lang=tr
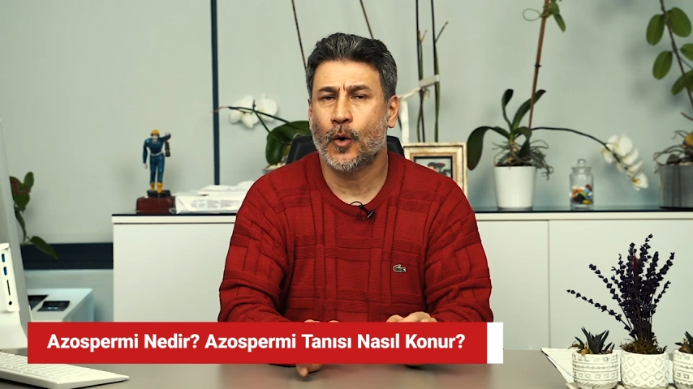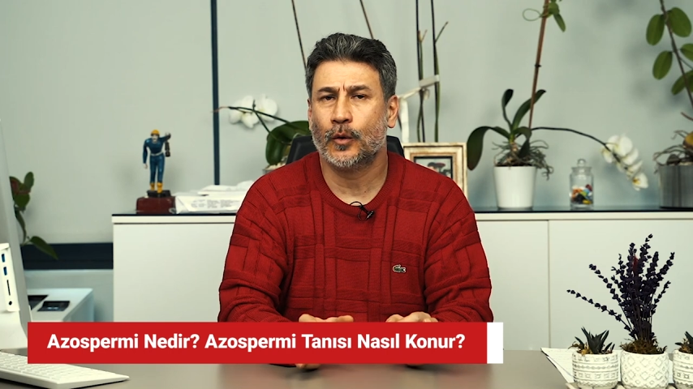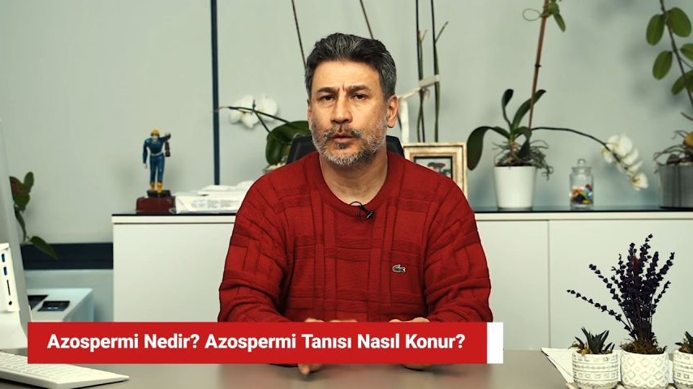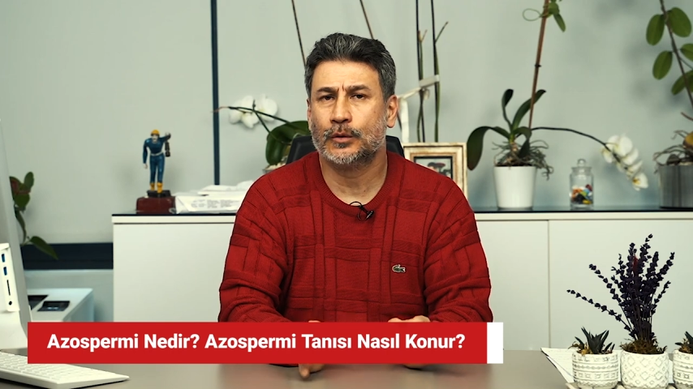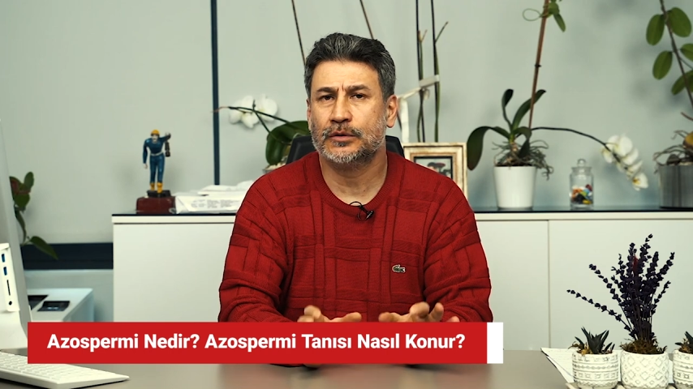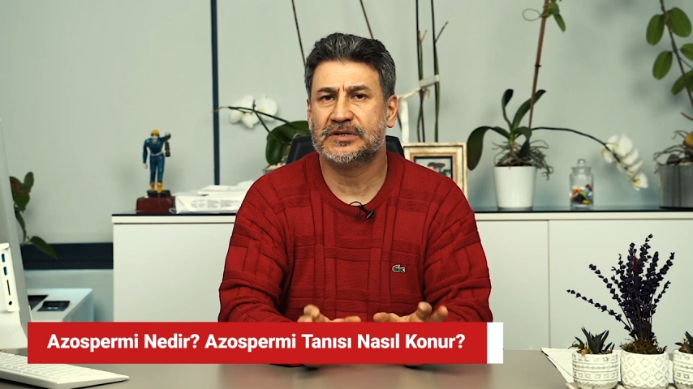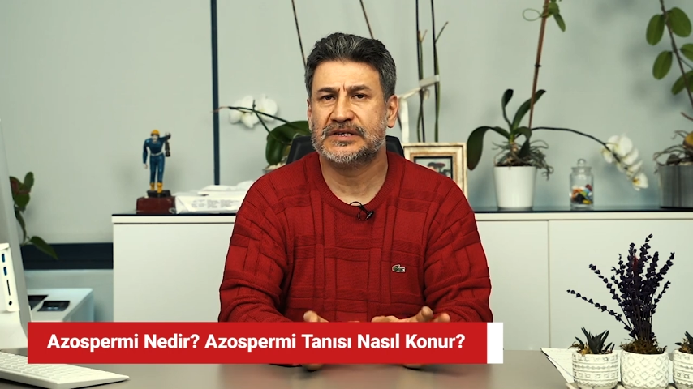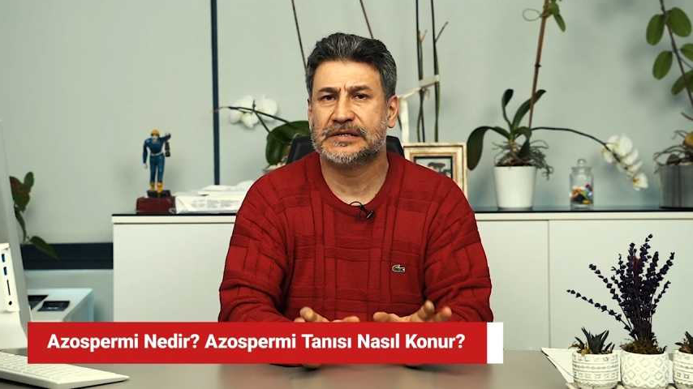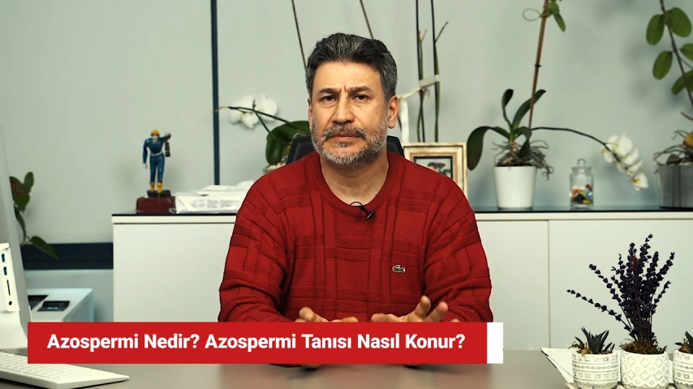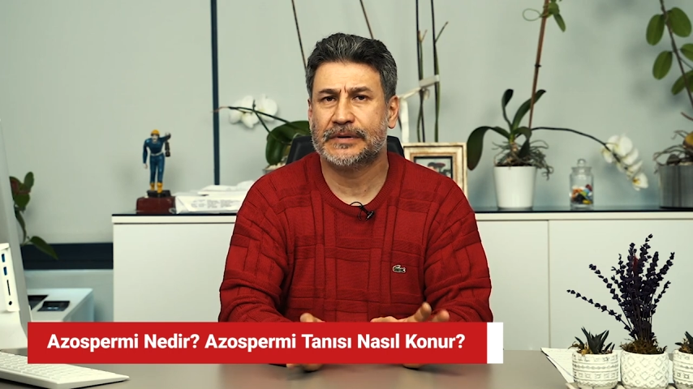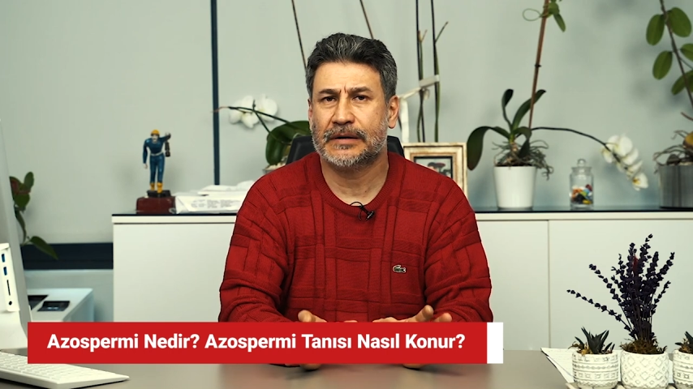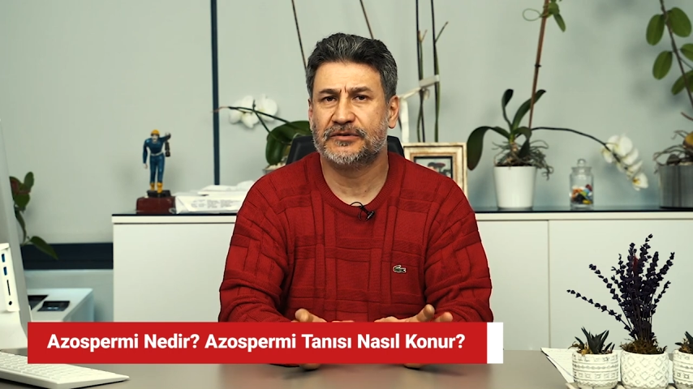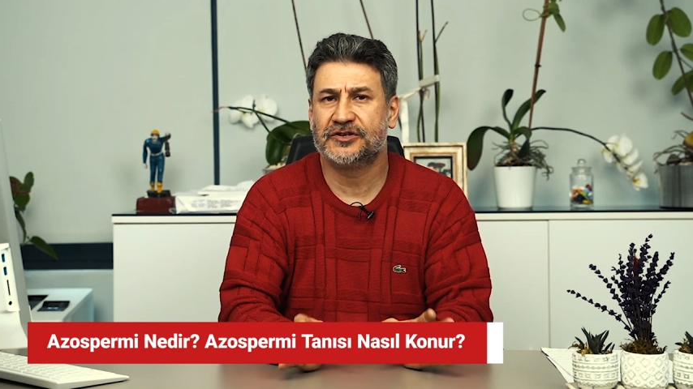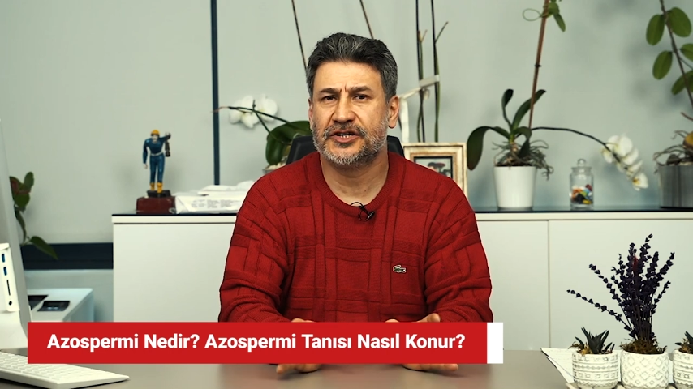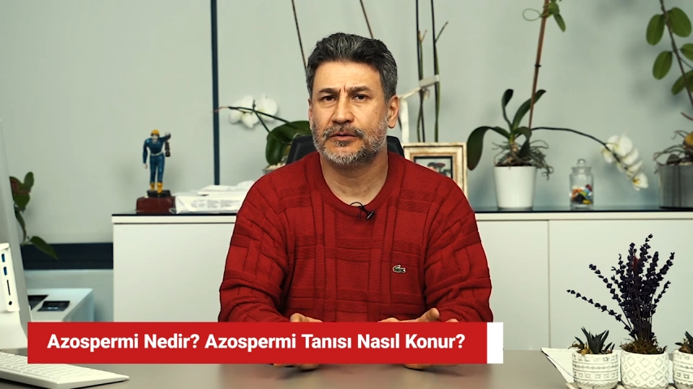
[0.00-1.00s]
olgun
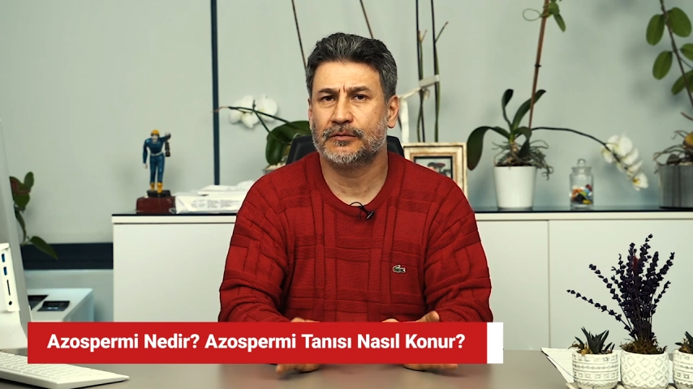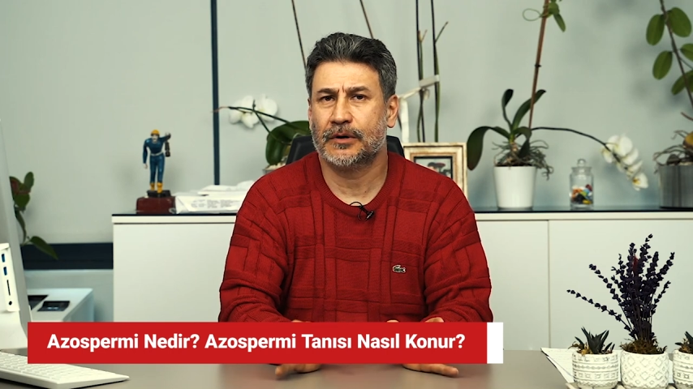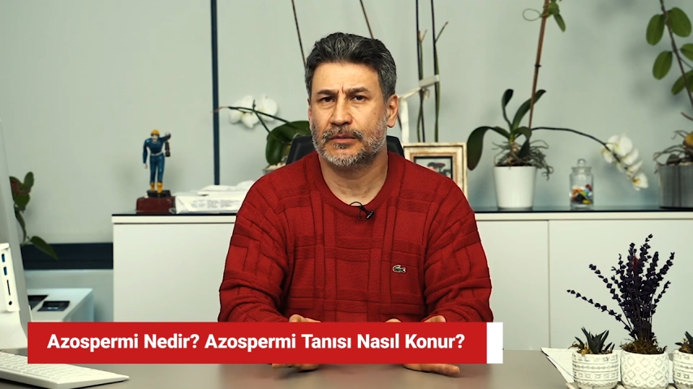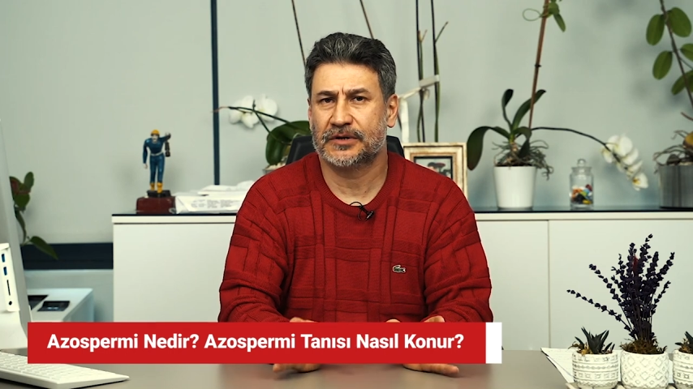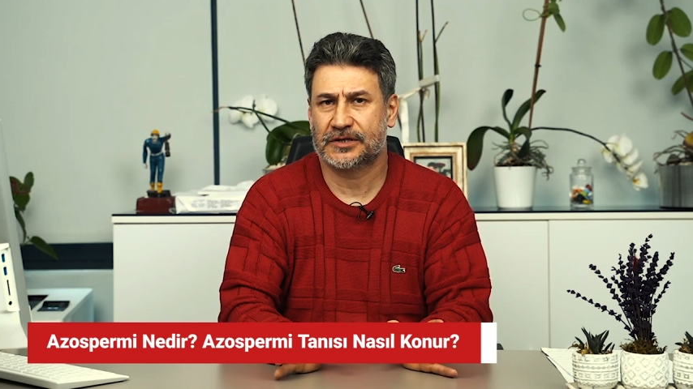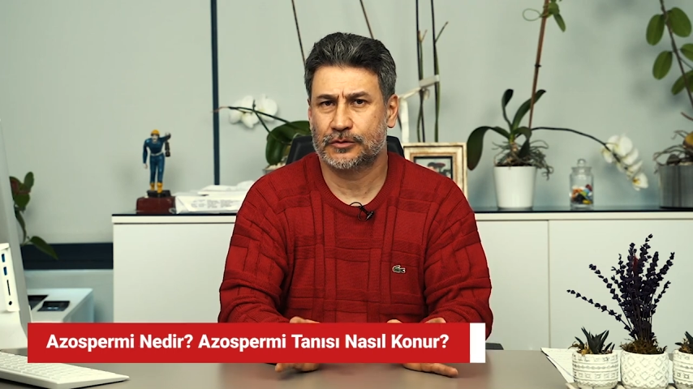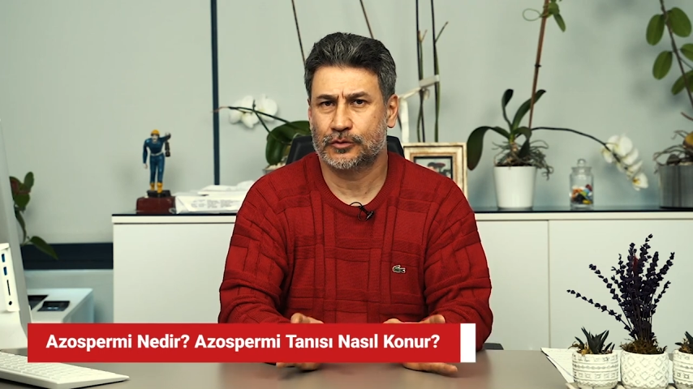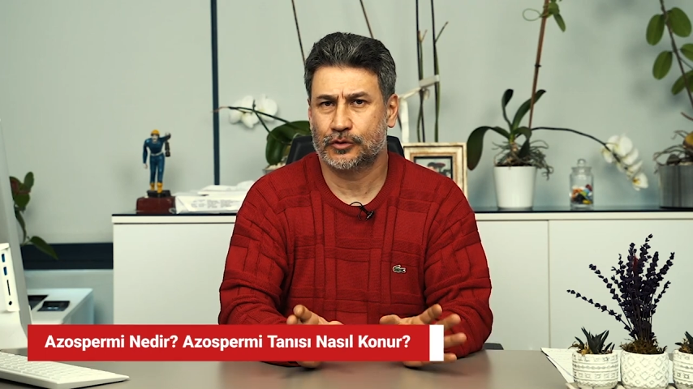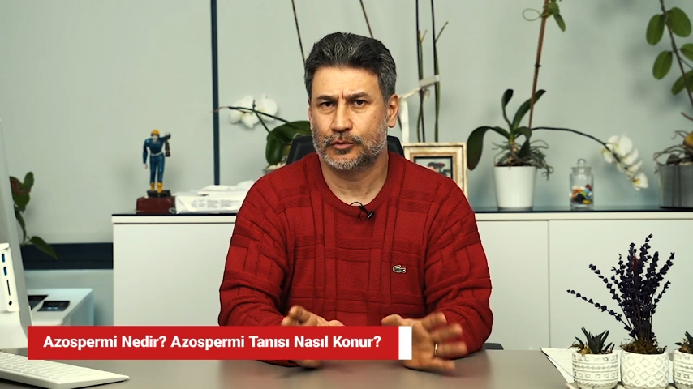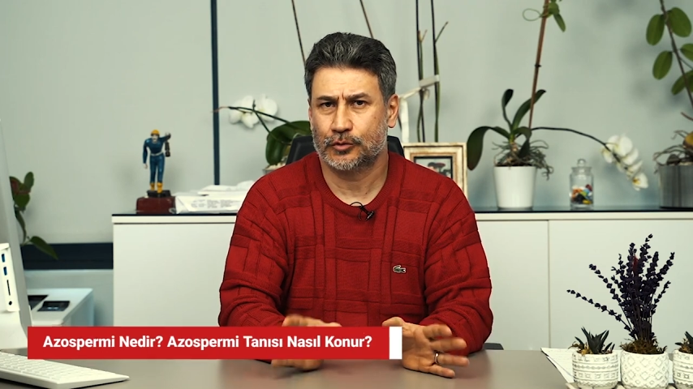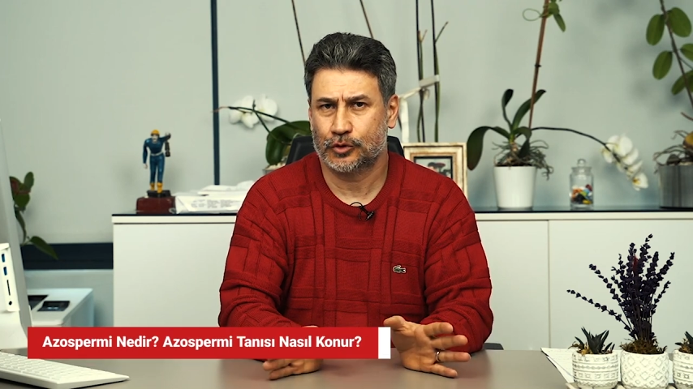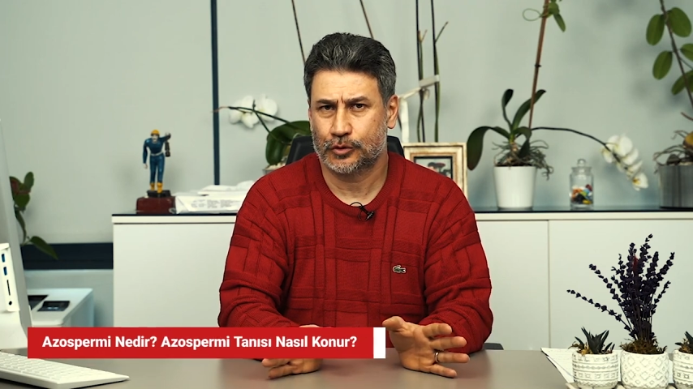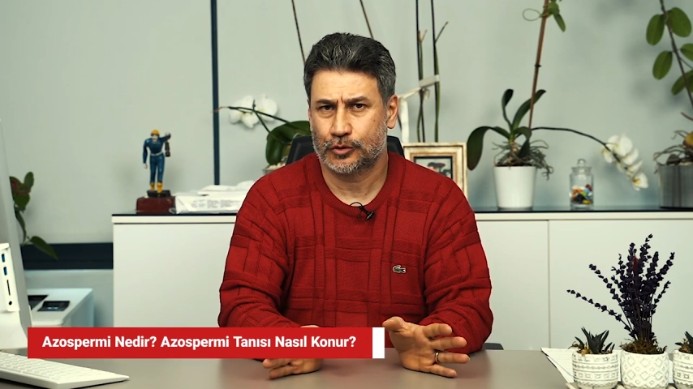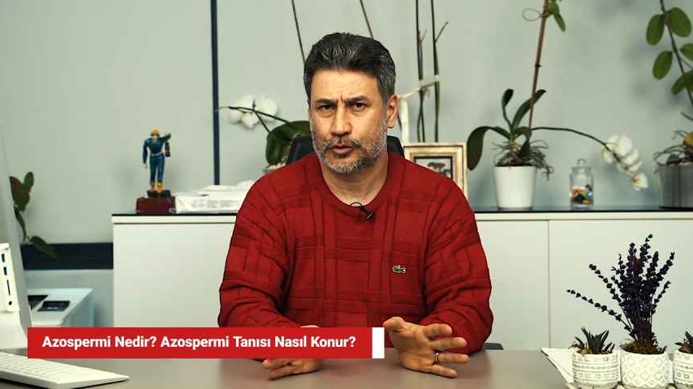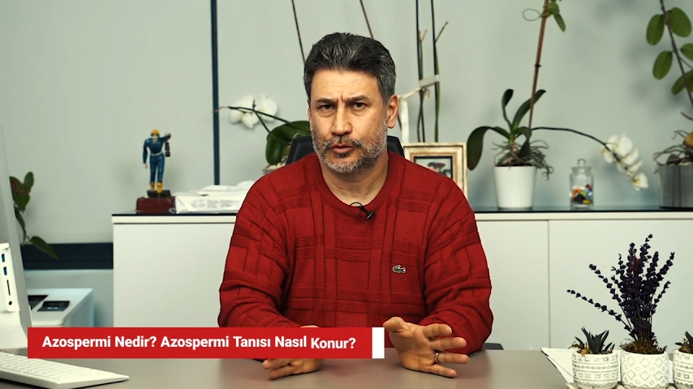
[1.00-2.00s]
sperm çıkmaması
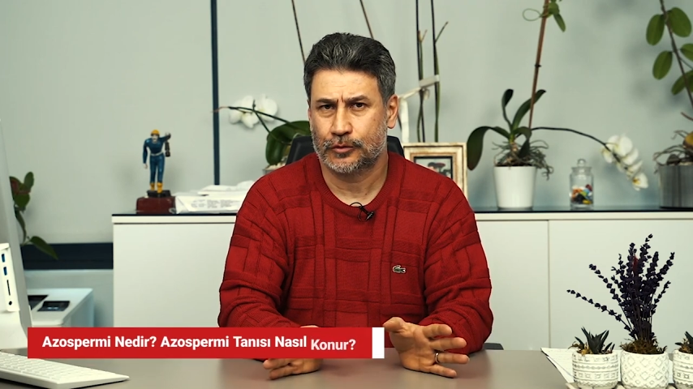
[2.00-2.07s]
durumudur.